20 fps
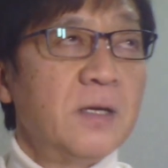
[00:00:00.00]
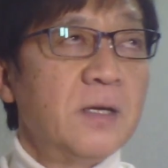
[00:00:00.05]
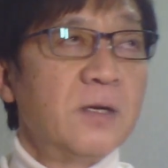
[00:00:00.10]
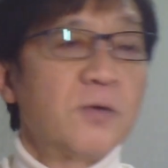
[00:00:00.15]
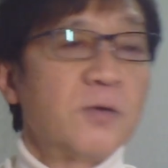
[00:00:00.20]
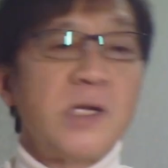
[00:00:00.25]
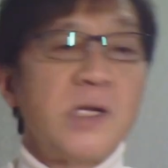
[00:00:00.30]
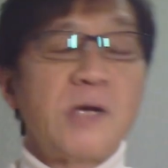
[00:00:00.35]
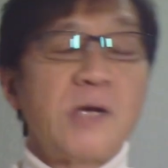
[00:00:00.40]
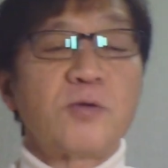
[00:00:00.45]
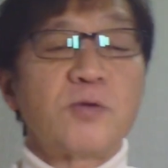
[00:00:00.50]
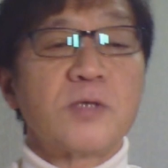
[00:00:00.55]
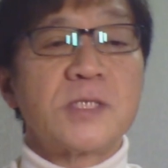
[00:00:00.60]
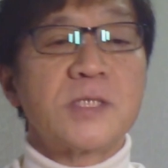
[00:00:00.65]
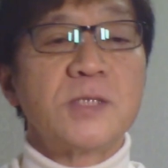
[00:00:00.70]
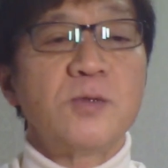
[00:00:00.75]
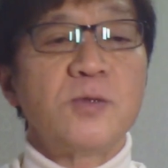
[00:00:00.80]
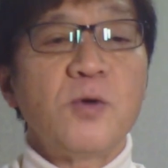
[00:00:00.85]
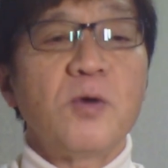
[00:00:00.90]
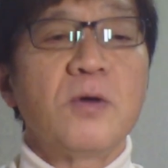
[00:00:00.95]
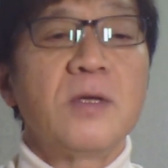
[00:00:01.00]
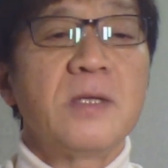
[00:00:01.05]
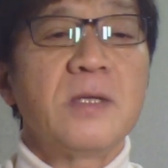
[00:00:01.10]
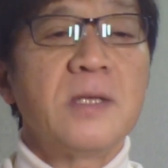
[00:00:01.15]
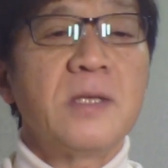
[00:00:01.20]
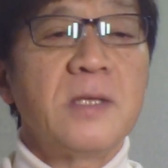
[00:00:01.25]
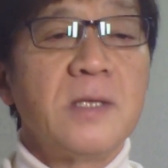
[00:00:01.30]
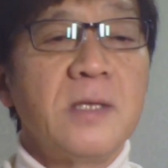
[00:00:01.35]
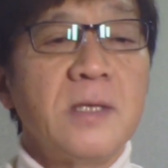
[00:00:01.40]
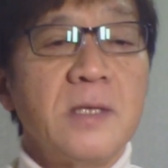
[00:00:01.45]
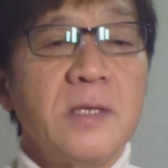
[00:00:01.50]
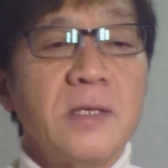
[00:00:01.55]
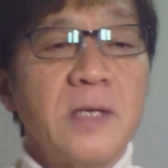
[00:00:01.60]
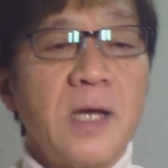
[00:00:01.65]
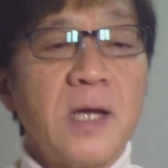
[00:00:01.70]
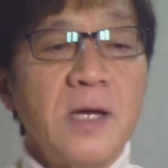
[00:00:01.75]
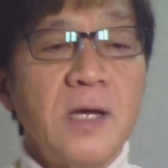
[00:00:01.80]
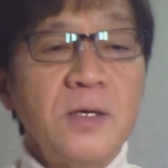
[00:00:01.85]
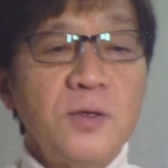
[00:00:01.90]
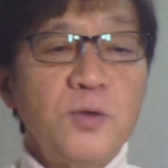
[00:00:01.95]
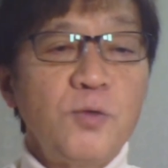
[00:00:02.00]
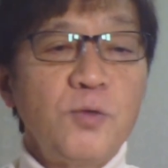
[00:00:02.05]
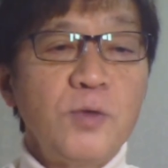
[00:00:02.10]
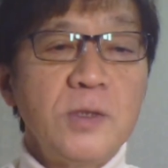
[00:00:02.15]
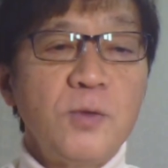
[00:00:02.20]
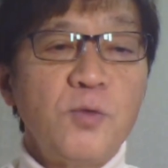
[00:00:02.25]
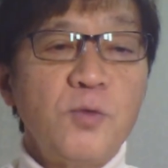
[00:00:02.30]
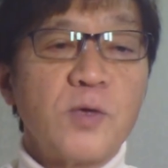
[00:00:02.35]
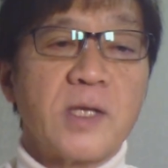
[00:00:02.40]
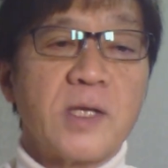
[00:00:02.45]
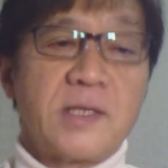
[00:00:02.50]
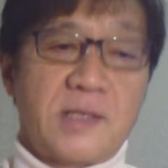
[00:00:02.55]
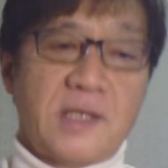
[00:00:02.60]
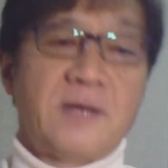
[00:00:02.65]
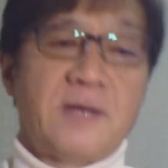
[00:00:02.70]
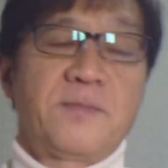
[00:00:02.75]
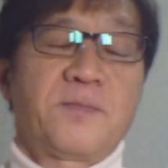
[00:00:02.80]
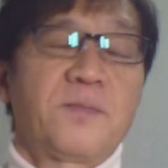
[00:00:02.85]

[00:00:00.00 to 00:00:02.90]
これが今年の、えー、反響の多かった、